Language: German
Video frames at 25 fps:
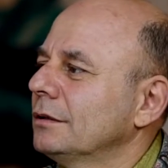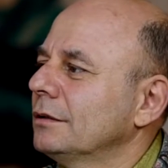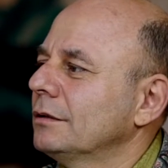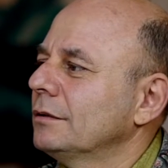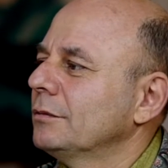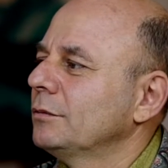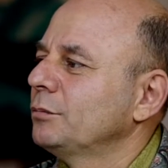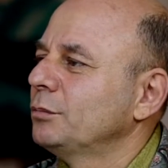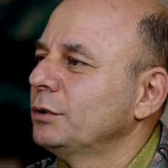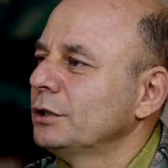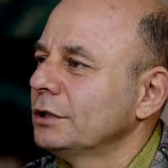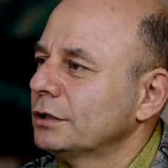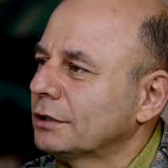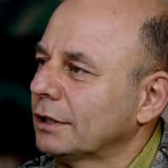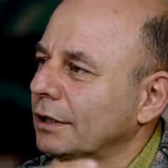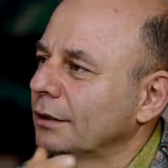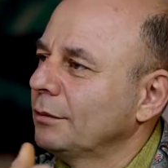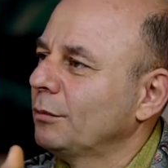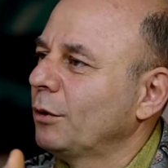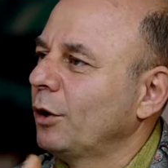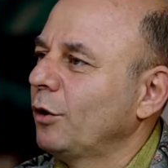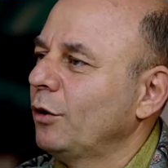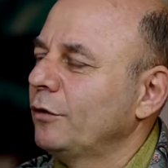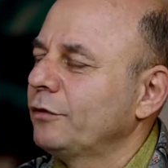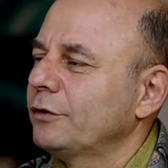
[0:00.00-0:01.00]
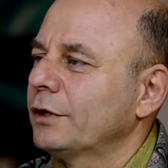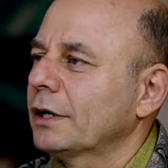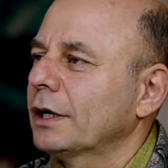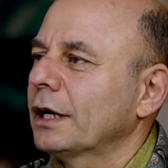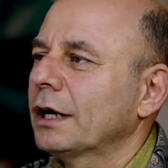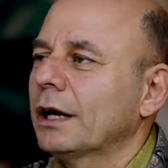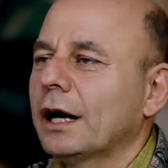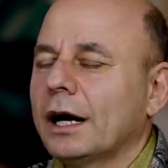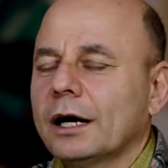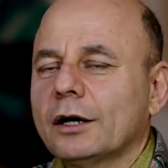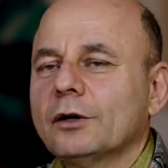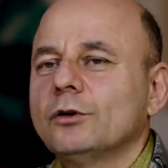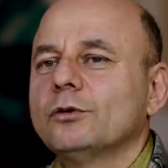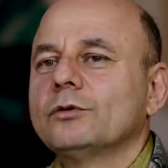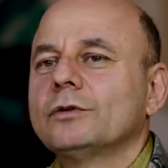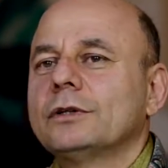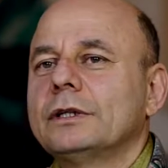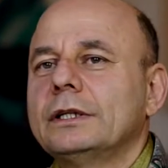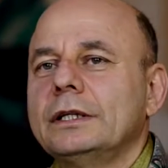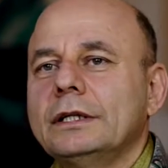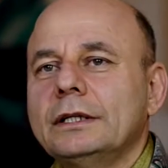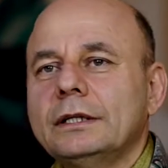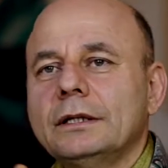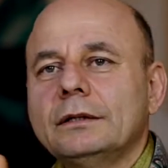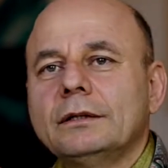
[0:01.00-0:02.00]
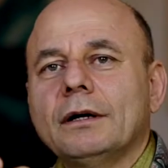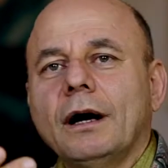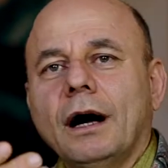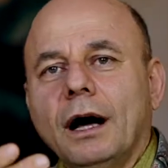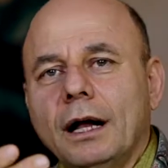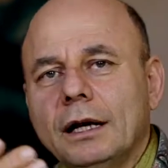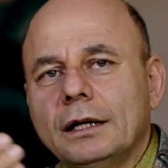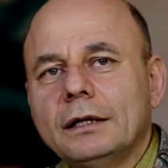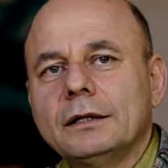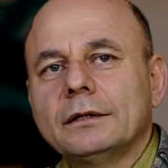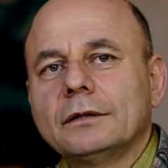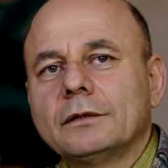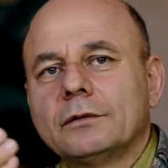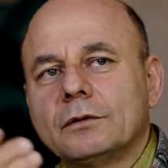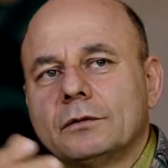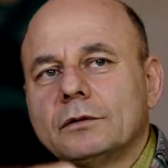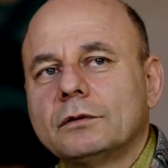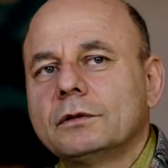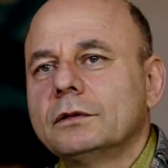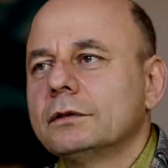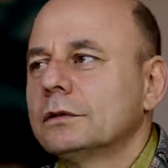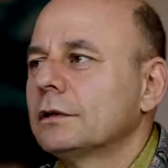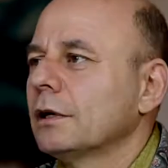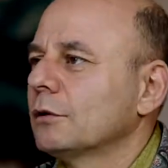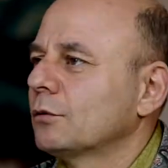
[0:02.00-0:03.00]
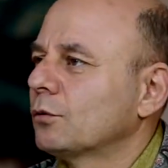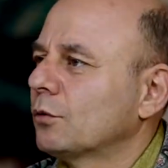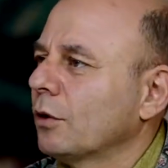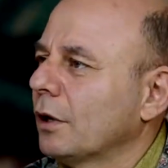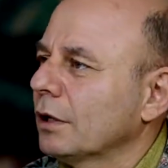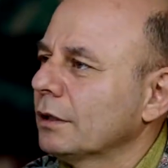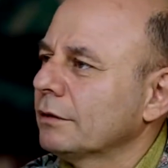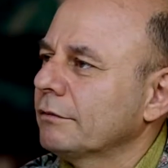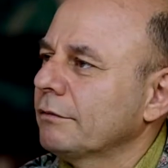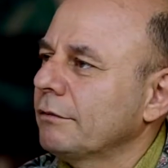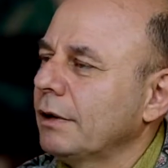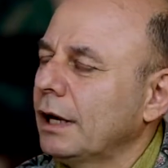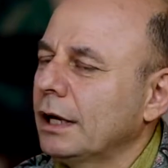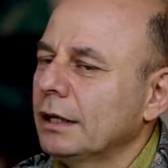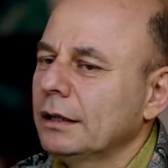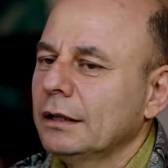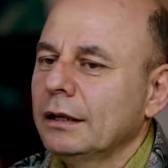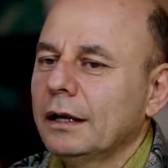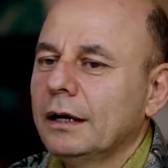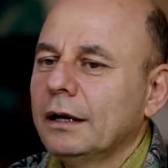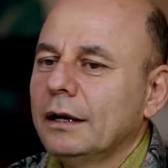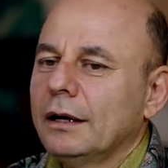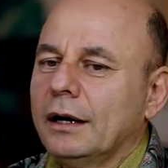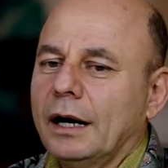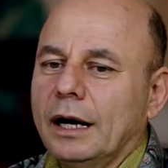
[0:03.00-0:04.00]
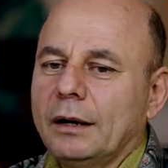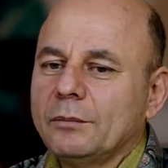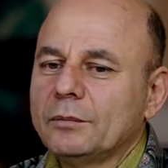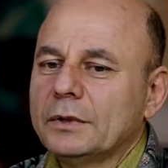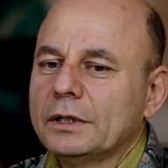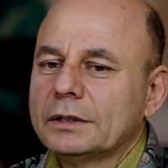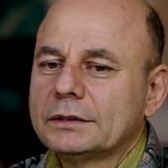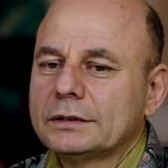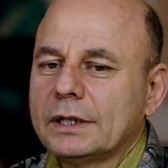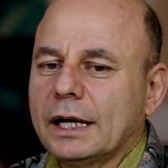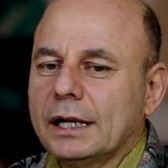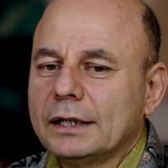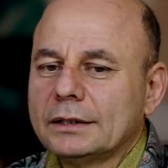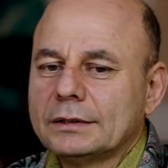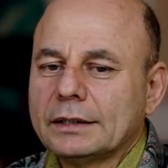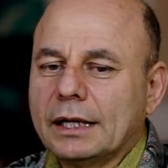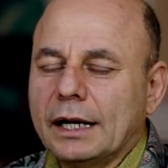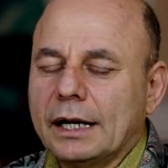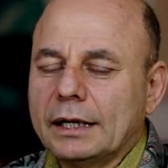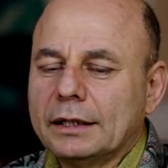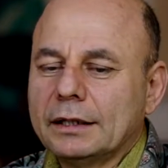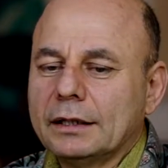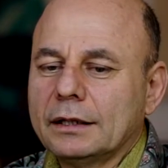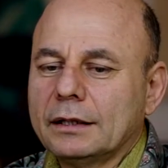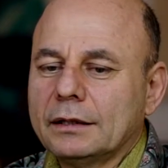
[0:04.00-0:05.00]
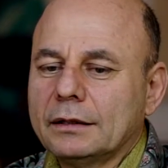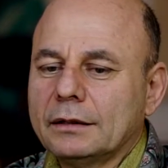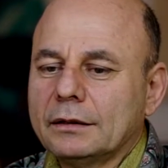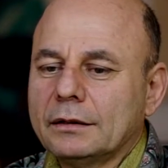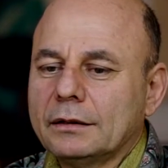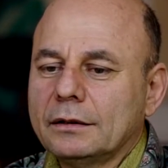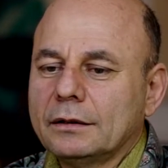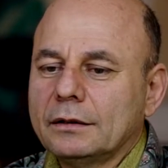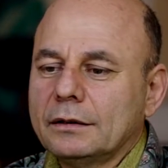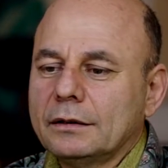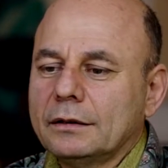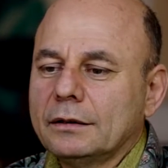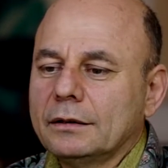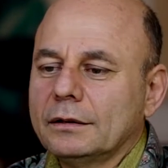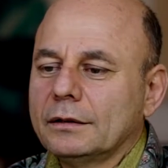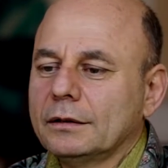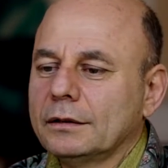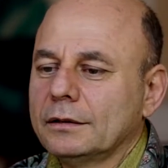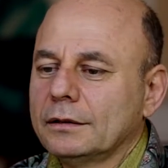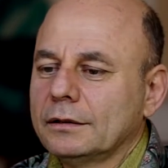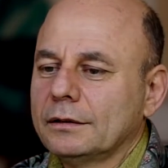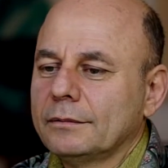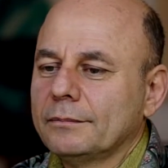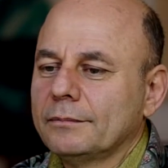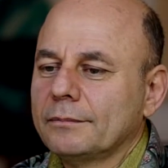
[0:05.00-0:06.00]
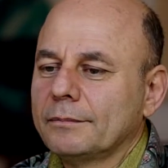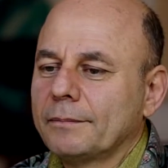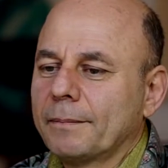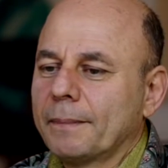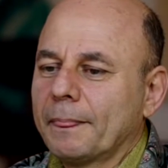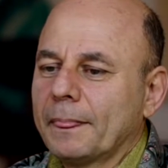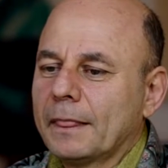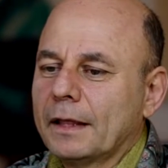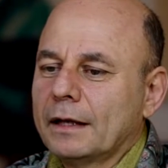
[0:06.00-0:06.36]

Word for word: äh, bin ich dann immer öfter gegangen. Die, alle, die da dort waren, haben das als eine ähm,